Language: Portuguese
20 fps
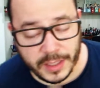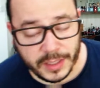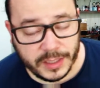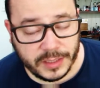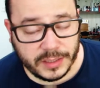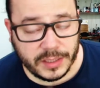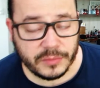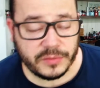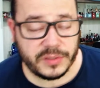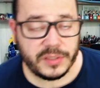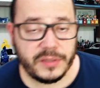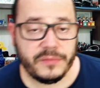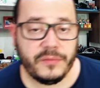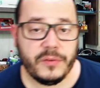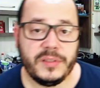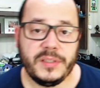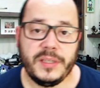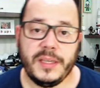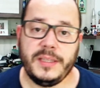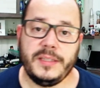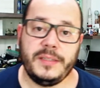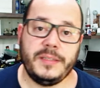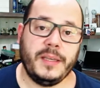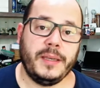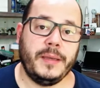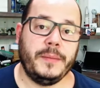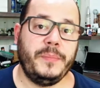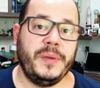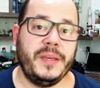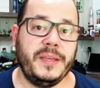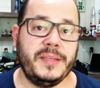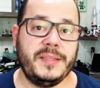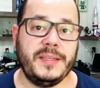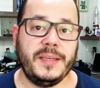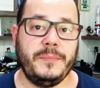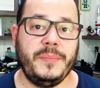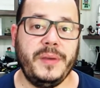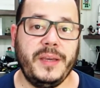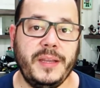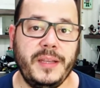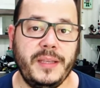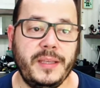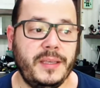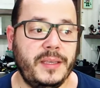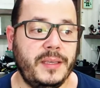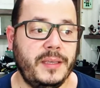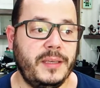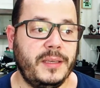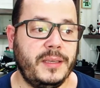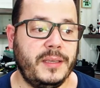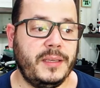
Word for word: Então, se vocês é, perceberem que,